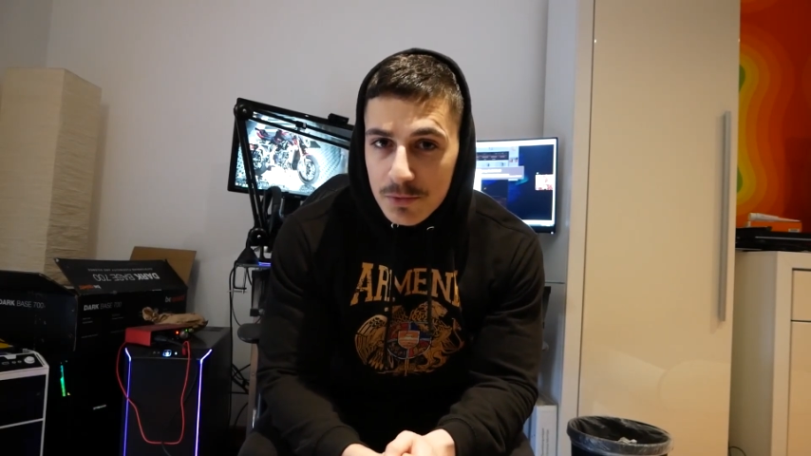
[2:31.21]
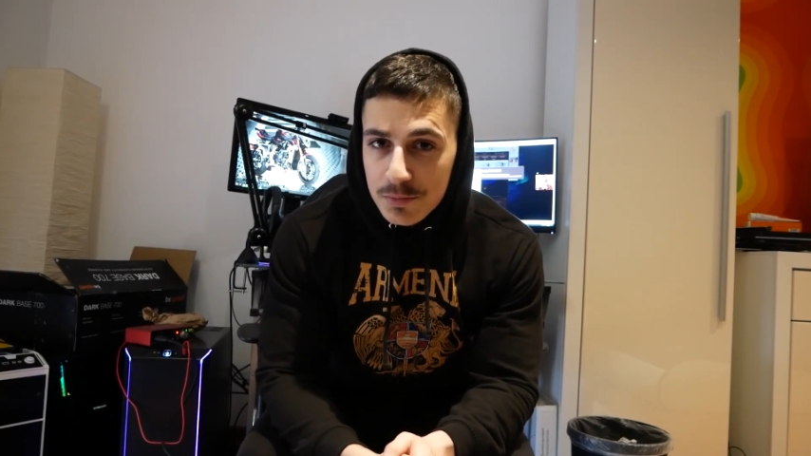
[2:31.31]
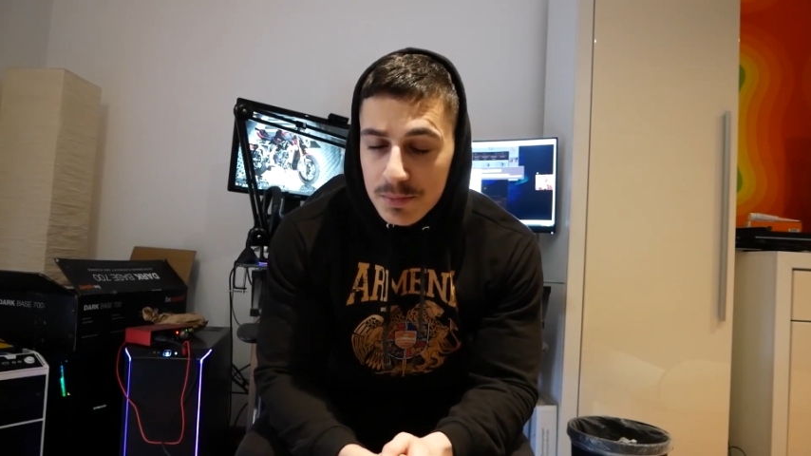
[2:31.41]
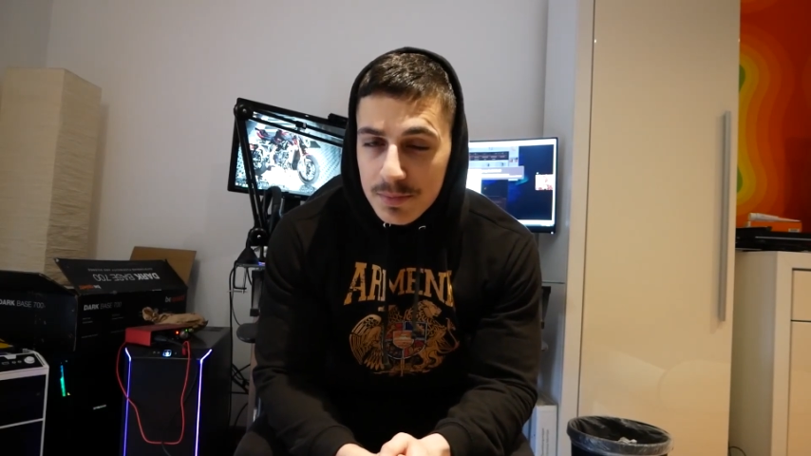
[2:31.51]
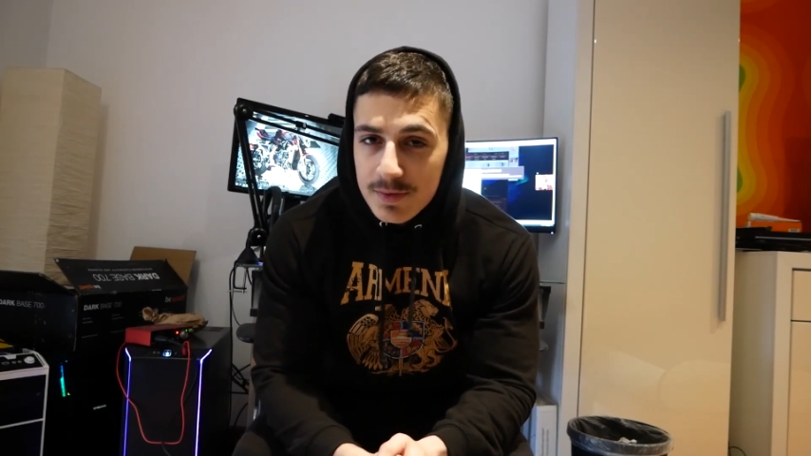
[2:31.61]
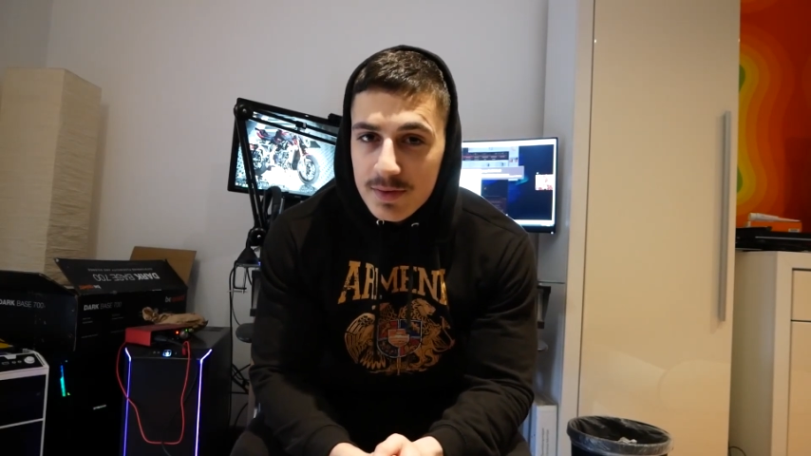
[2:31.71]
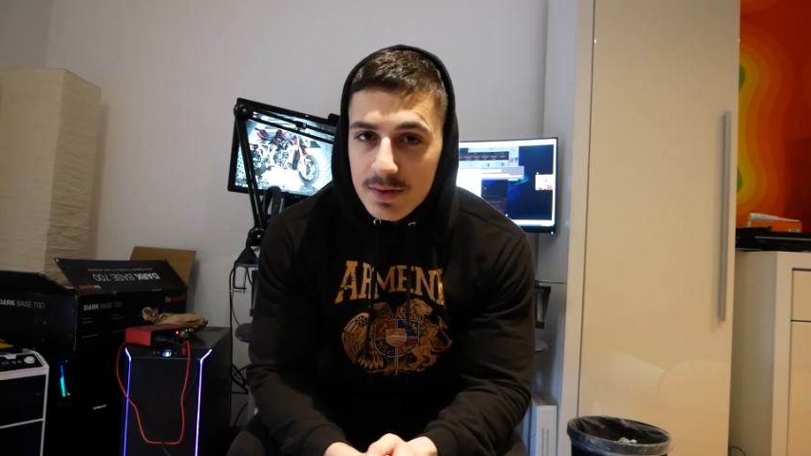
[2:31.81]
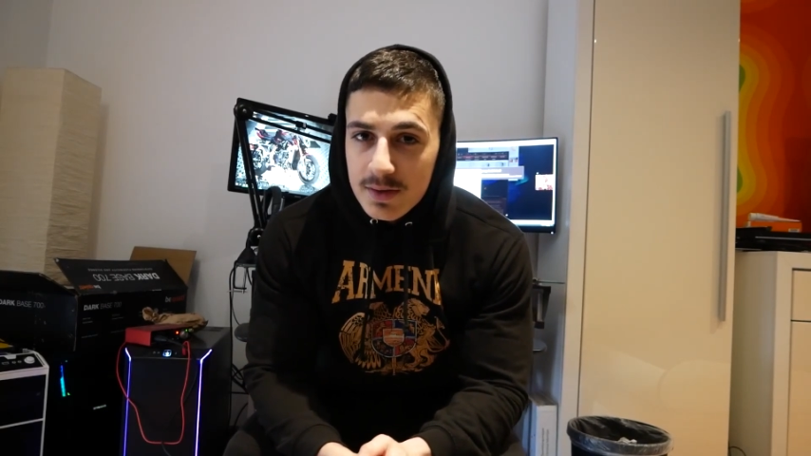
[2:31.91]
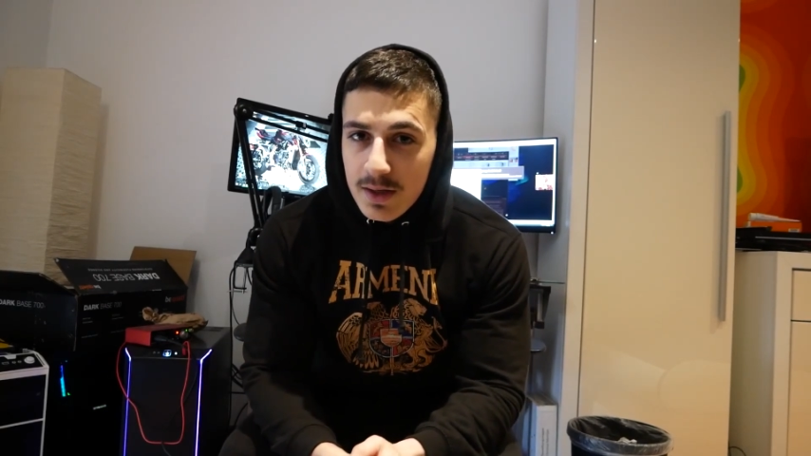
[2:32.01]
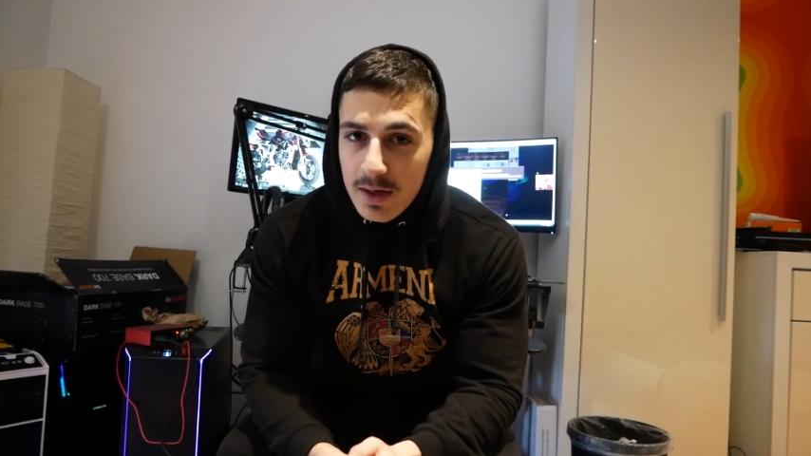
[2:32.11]
Ich bin ein bisschen
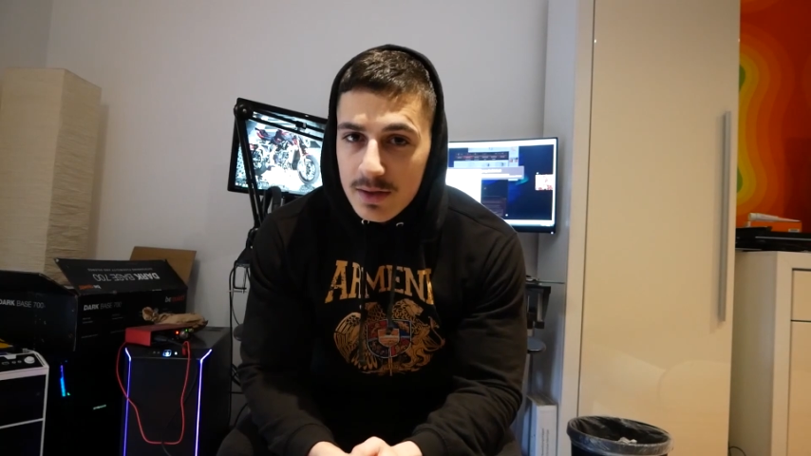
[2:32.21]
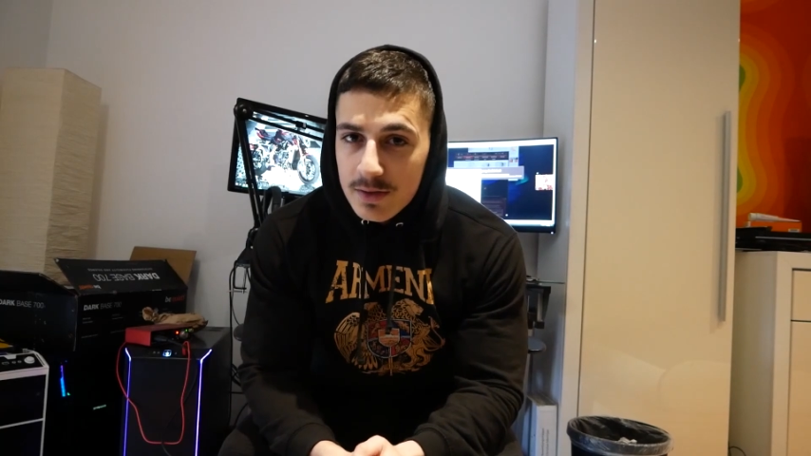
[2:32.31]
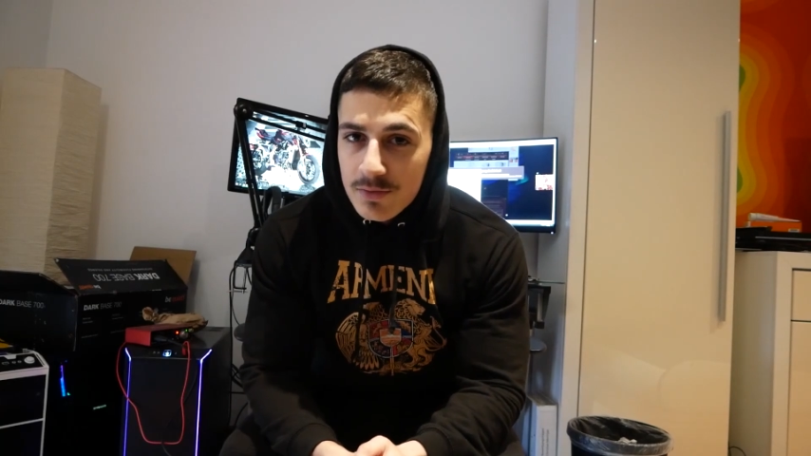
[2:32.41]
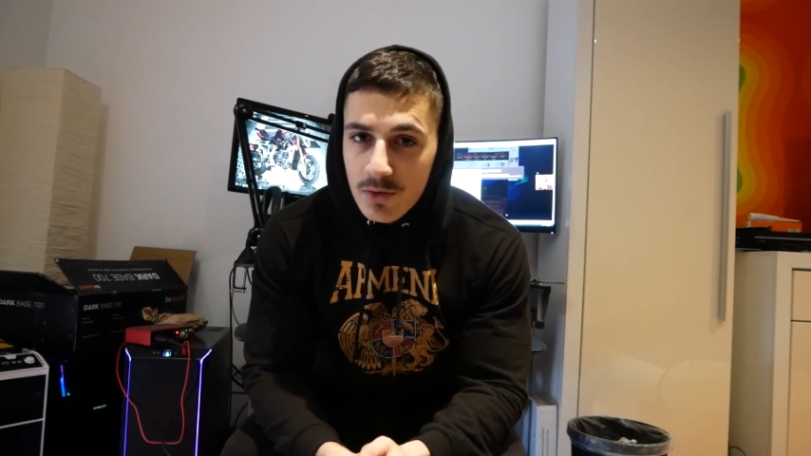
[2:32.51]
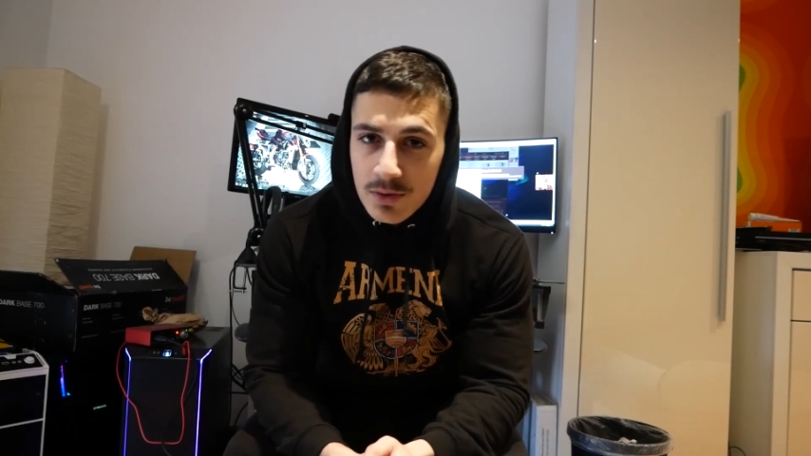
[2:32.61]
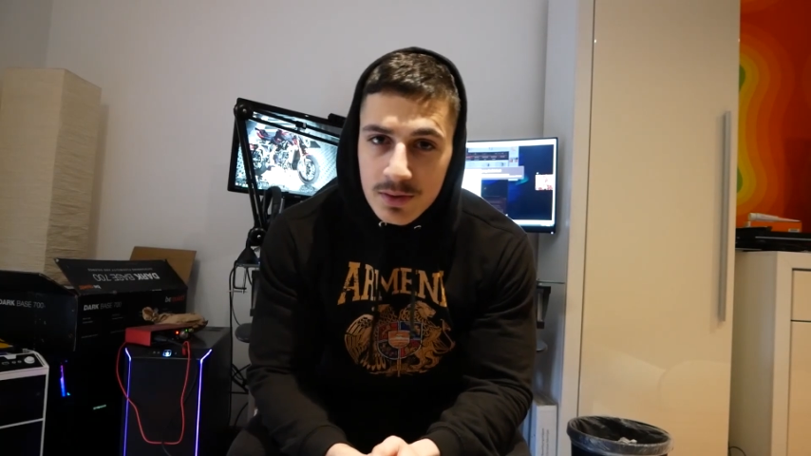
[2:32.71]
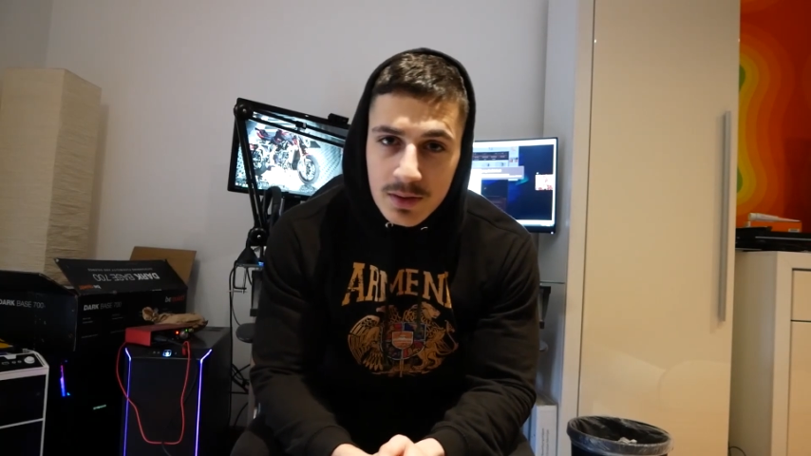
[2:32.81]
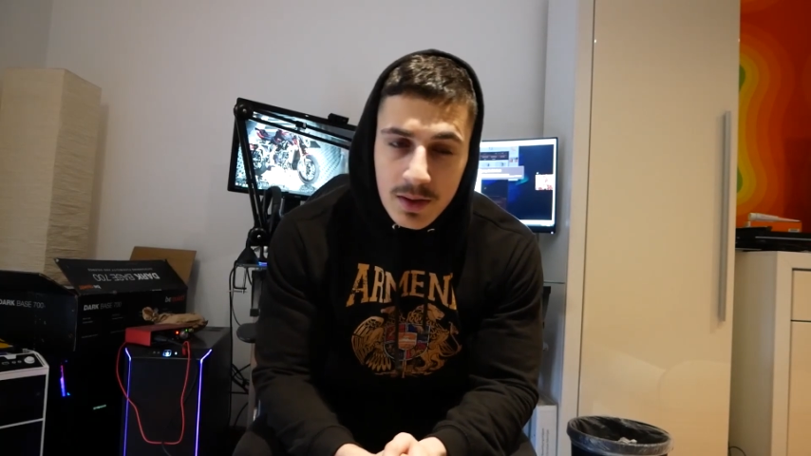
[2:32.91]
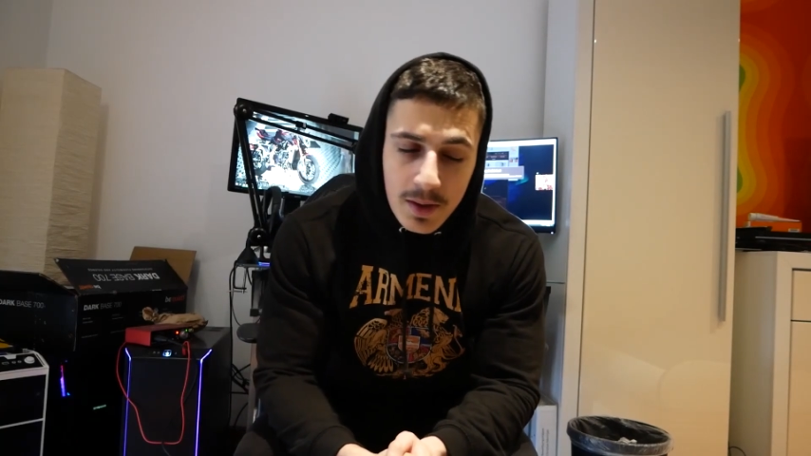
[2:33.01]
krank geworden.